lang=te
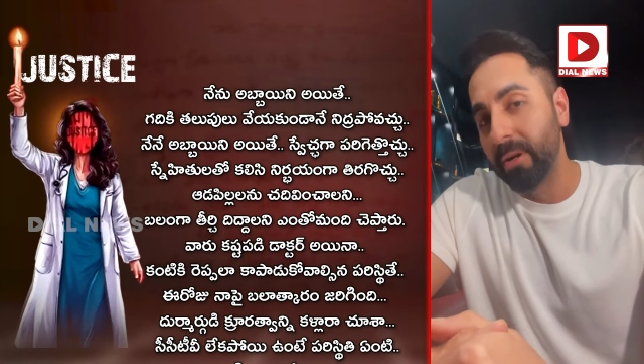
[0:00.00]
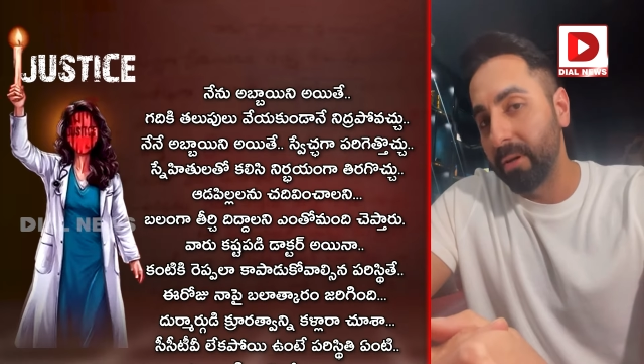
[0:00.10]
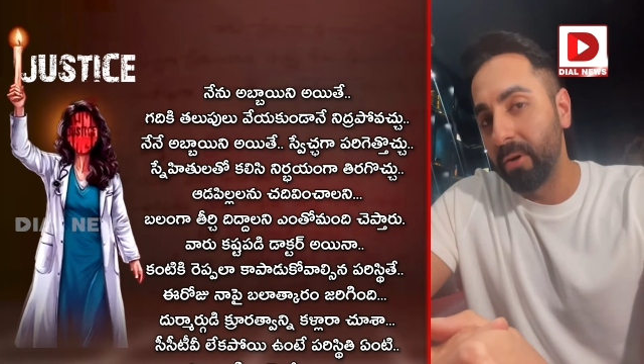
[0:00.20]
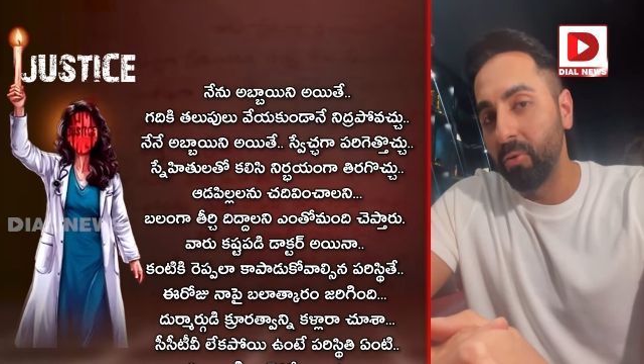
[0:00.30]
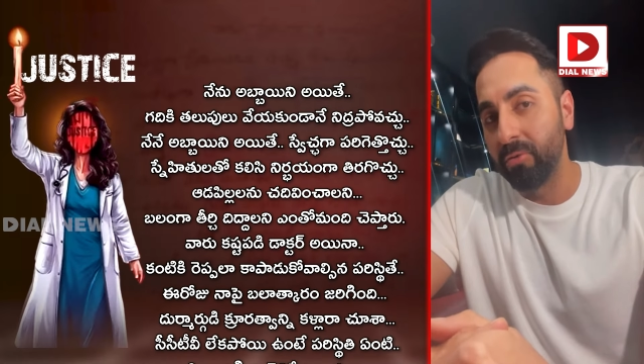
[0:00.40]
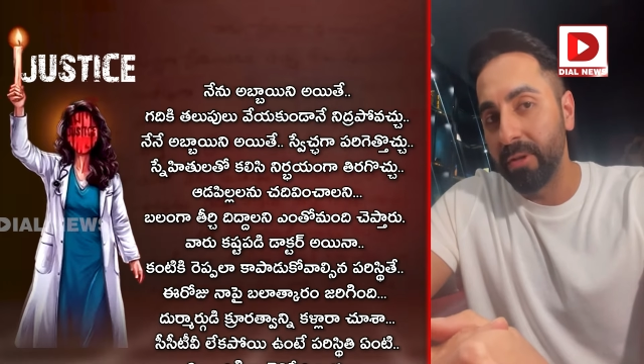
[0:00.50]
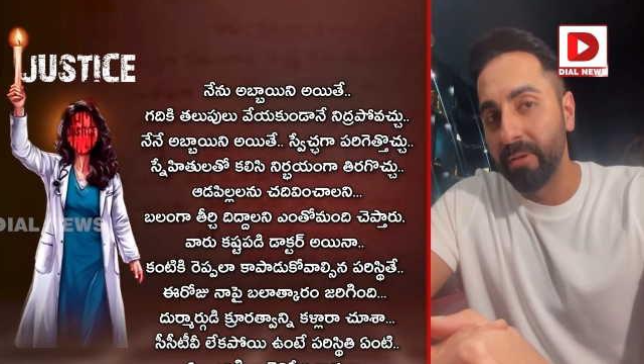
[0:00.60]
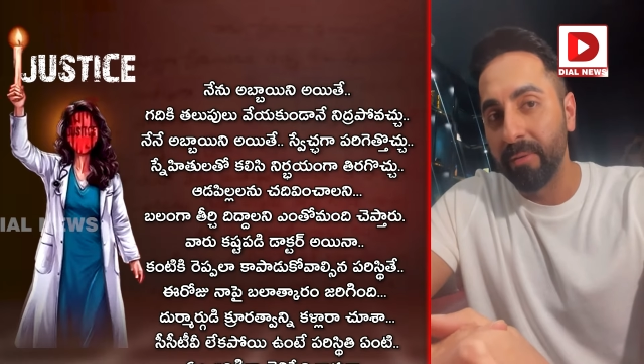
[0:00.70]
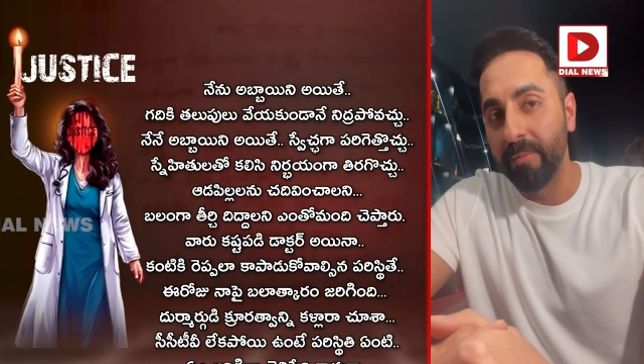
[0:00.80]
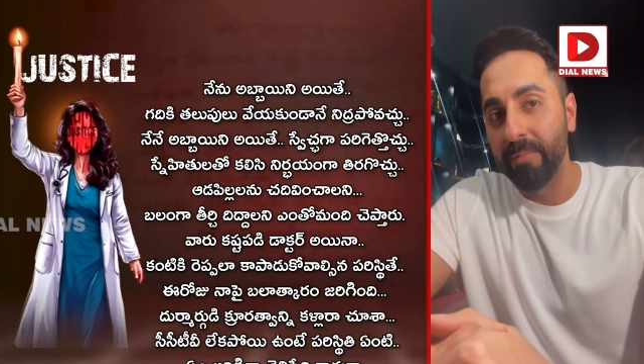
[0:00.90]
రెప్పలా
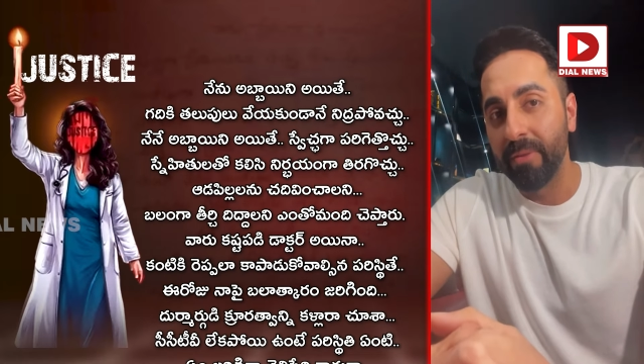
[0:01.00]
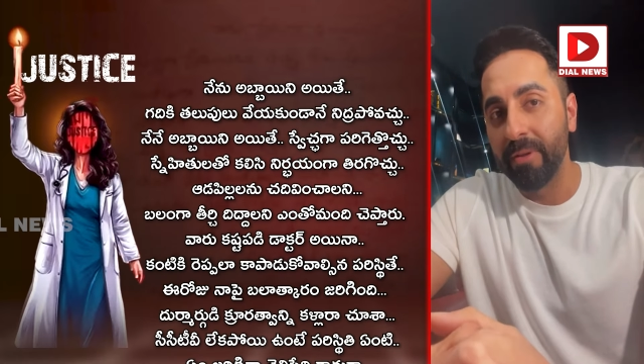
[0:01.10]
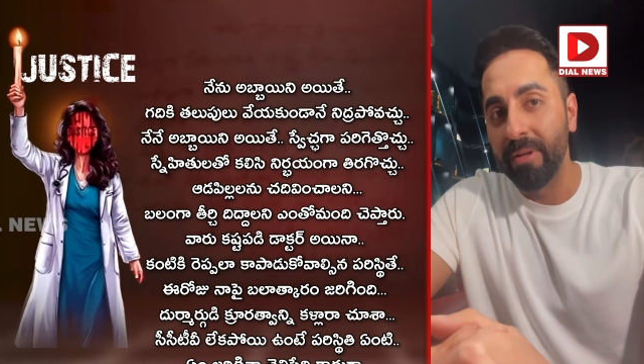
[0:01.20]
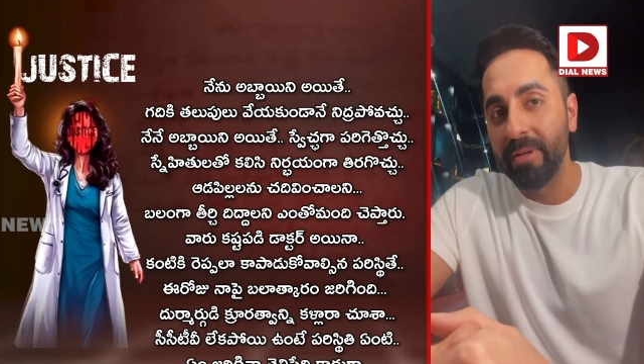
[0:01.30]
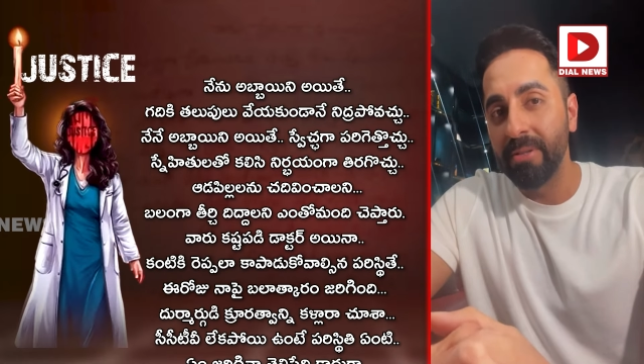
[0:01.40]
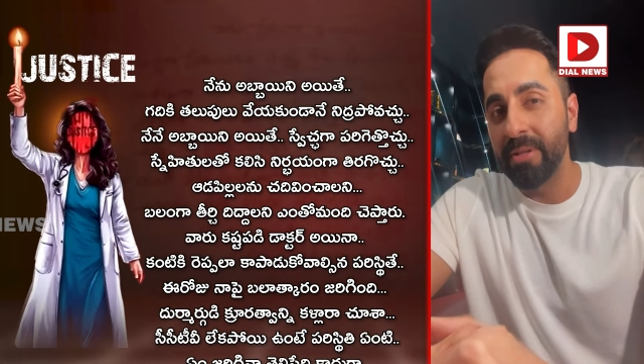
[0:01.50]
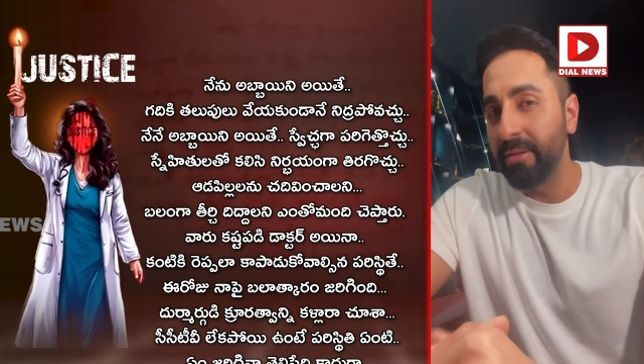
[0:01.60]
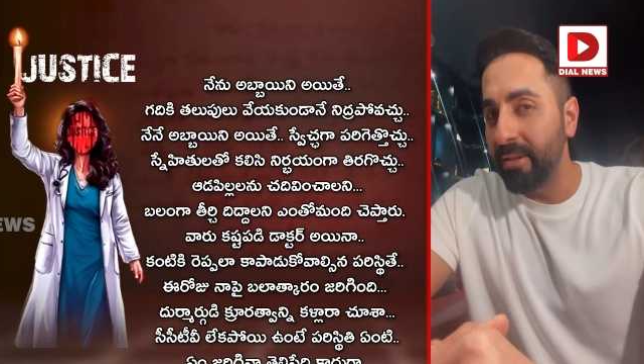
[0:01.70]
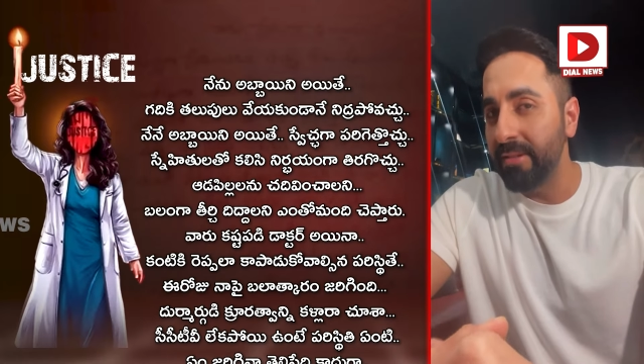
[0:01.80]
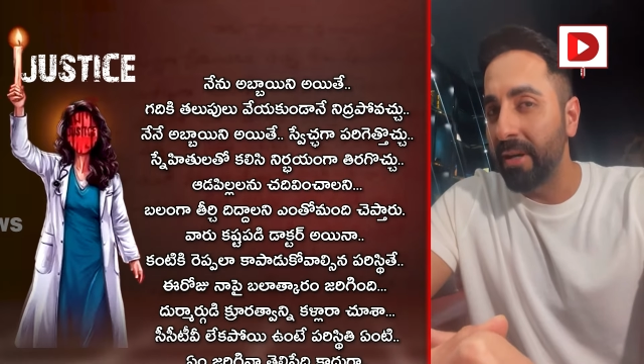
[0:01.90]
కాపాడుకోవాల్సిన
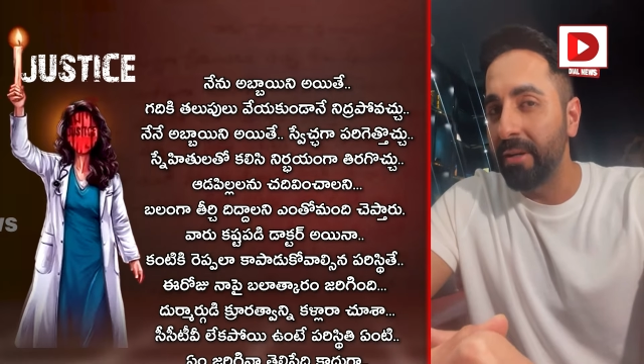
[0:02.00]
పరిస్థితే